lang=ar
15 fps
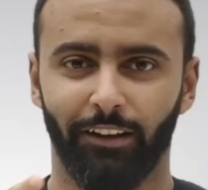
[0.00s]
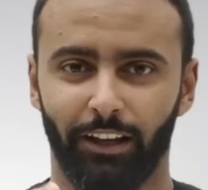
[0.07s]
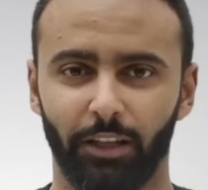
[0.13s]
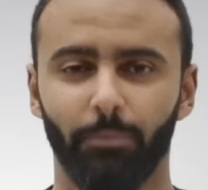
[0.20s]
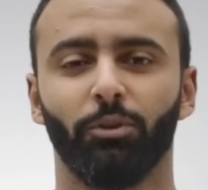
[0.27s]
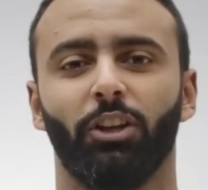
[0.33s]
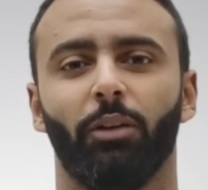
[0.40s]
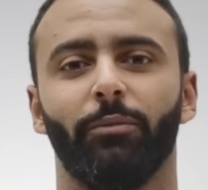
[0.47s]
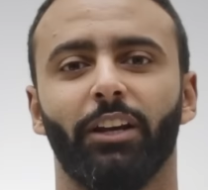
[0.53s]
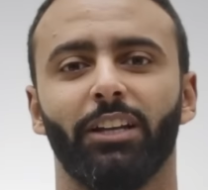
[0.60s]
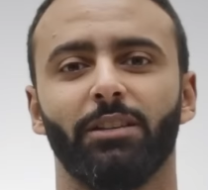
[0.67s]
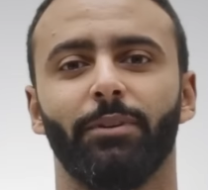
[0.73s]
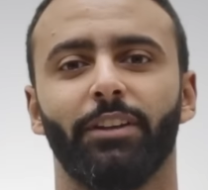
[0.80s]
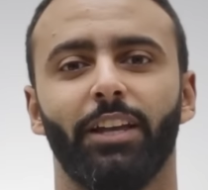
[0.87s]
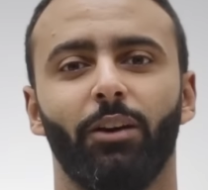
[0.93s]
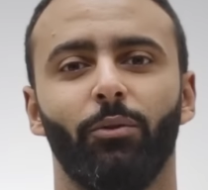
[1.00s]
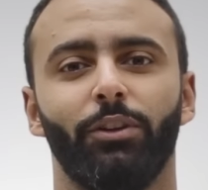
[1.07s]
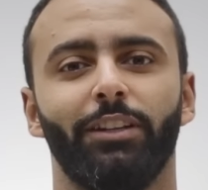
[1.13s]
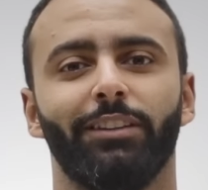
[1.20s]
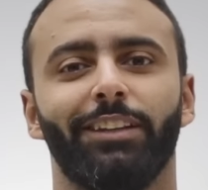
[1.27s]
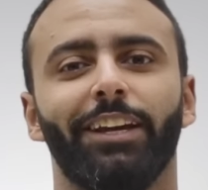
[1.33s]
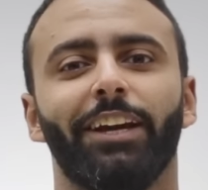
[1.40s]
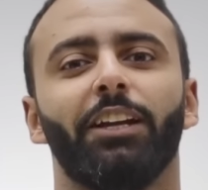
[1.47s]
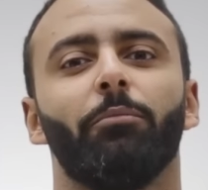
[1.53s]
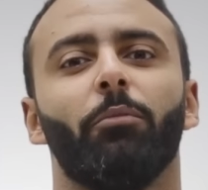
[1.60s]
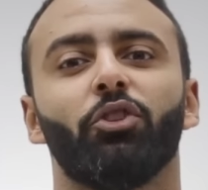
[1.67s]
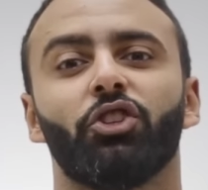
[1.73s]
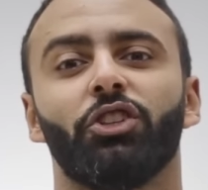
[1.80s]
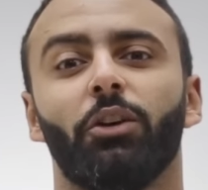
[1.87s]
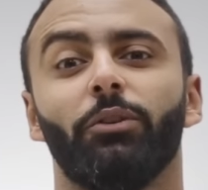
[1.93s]
خليك مطمن كزمالكاوي ان انت داخل
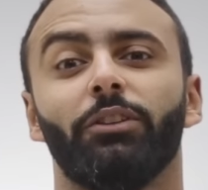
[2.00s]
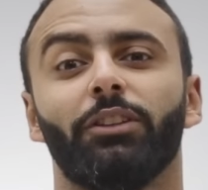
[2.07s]
الماتش ده